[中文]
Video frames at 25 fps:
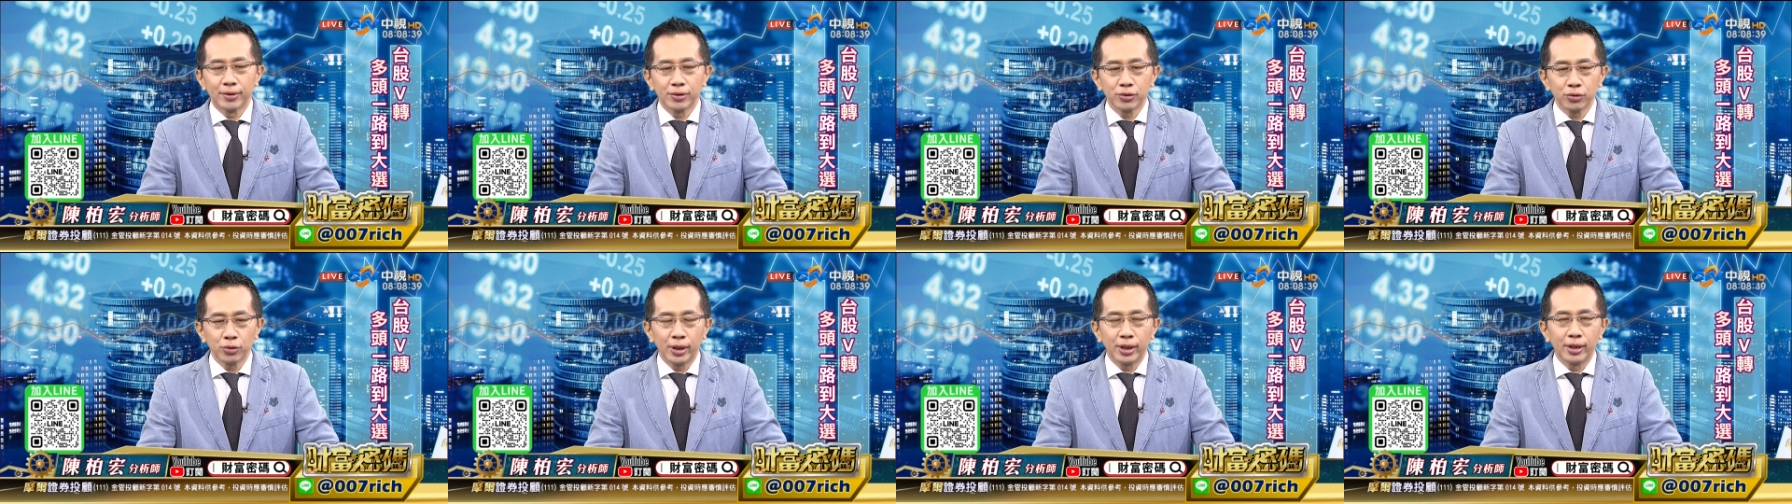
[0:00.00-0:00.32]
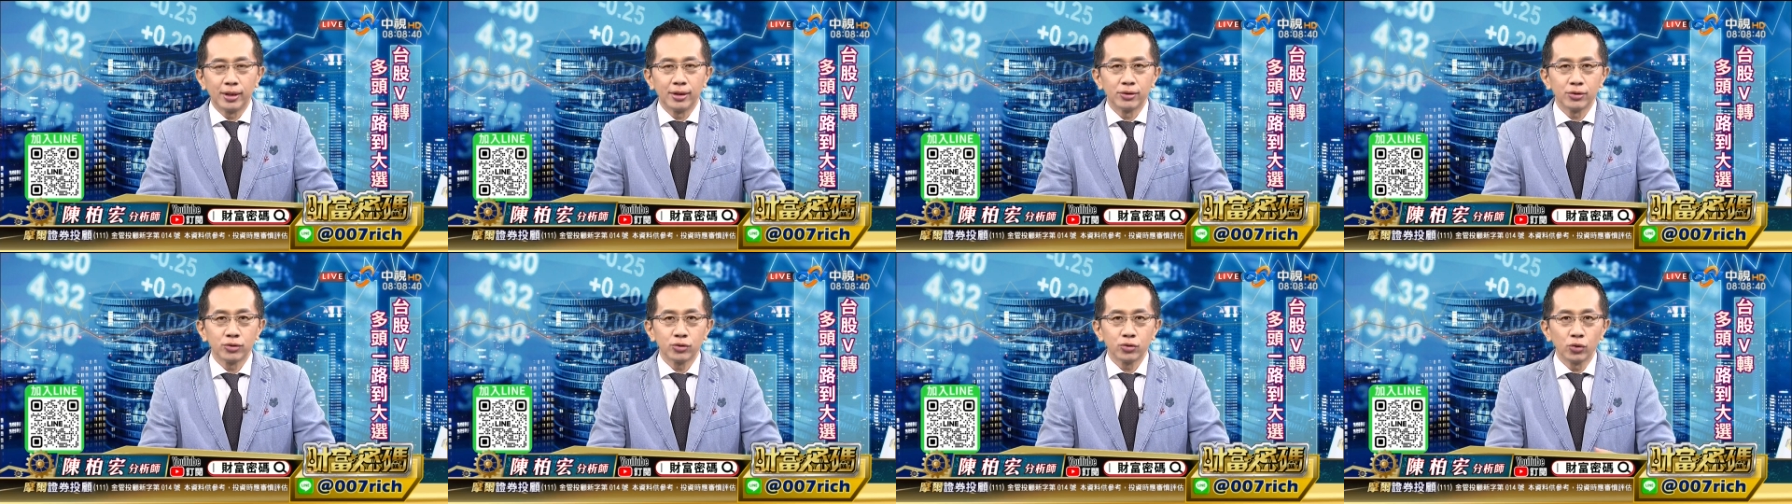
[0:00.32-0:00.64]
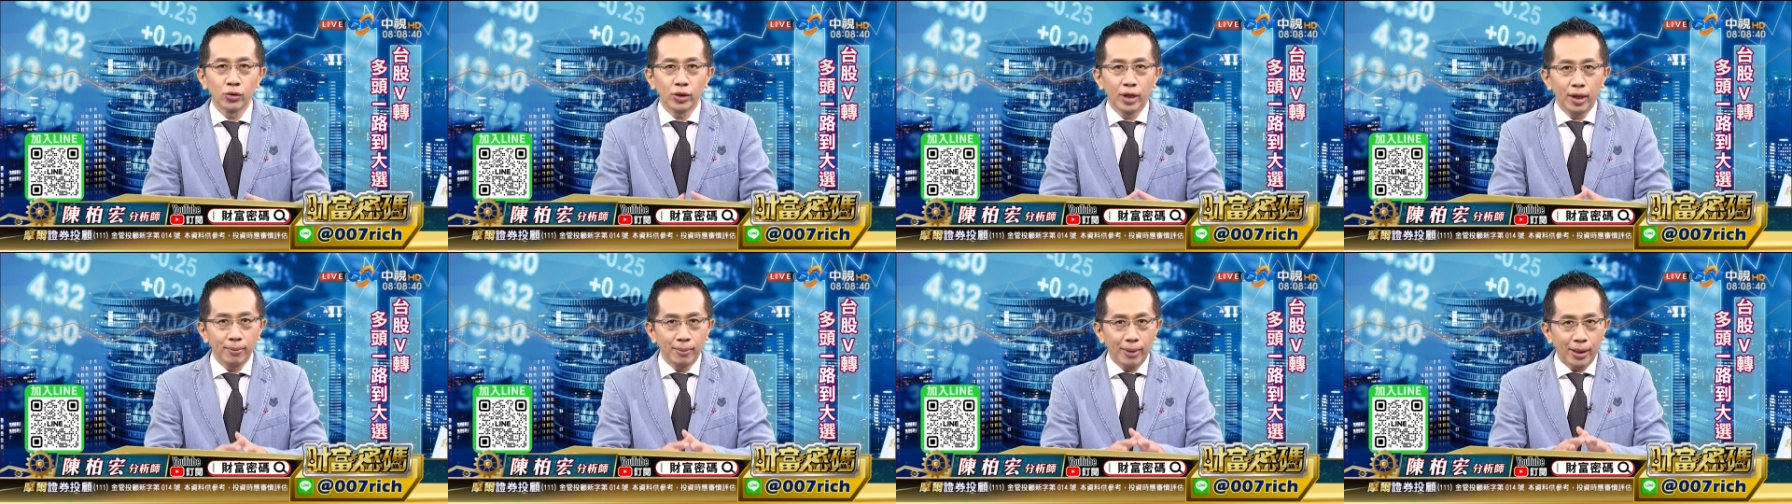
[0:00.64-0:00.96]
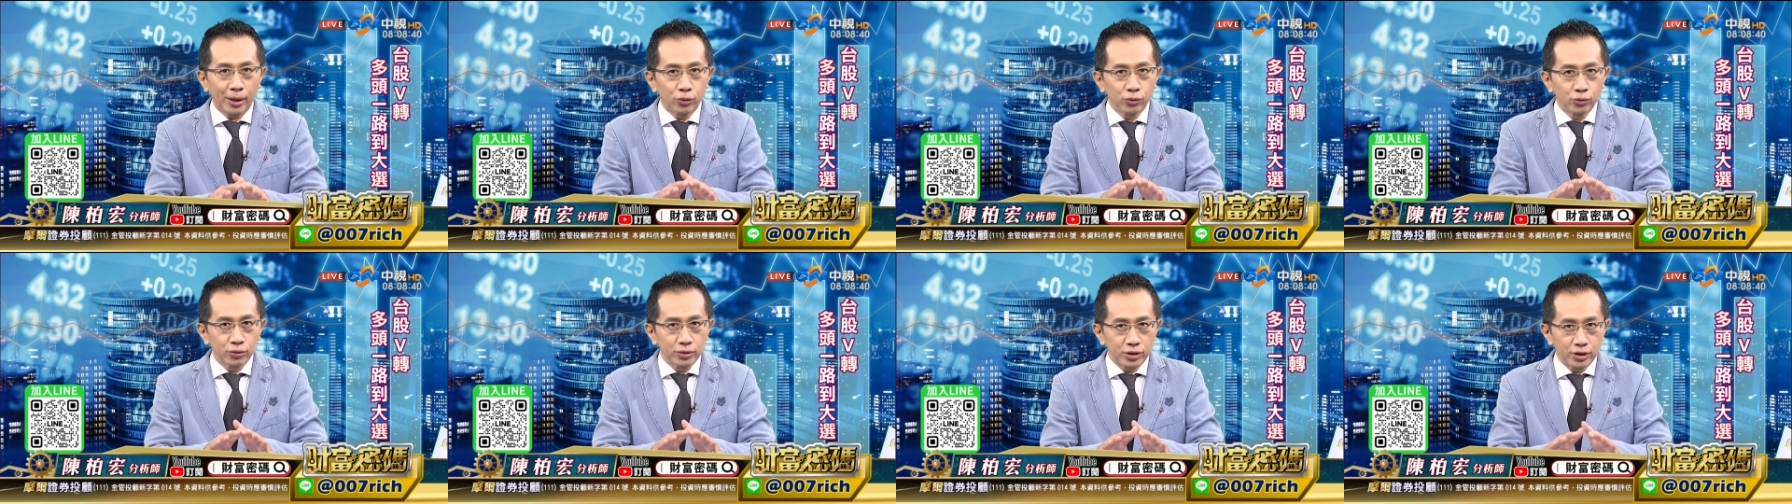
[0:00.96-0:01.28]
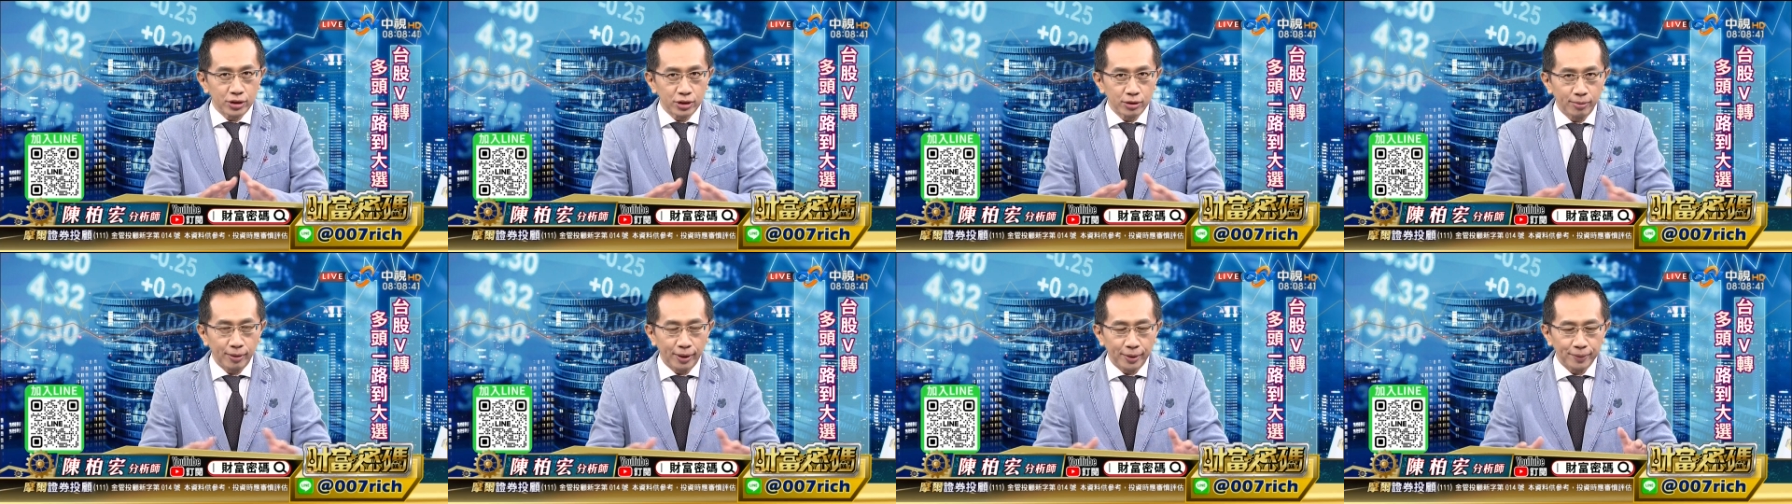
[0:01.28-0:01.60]
所以昨天美股
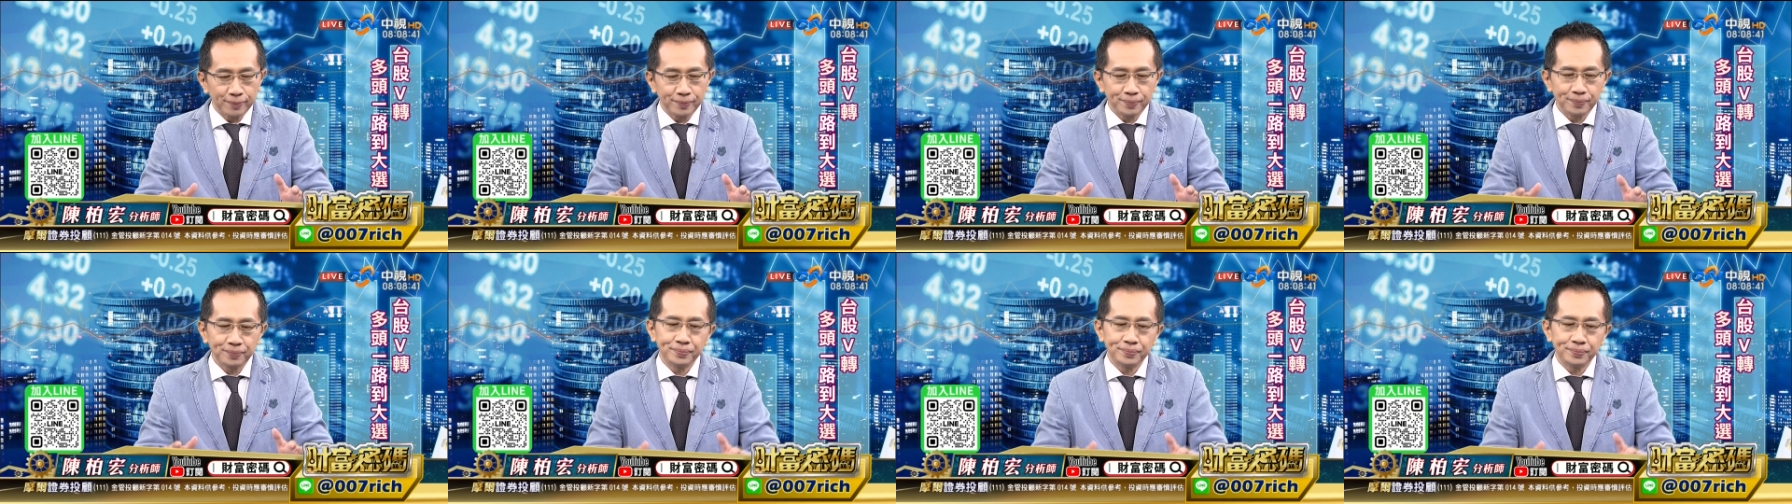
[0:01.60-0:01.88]
持平。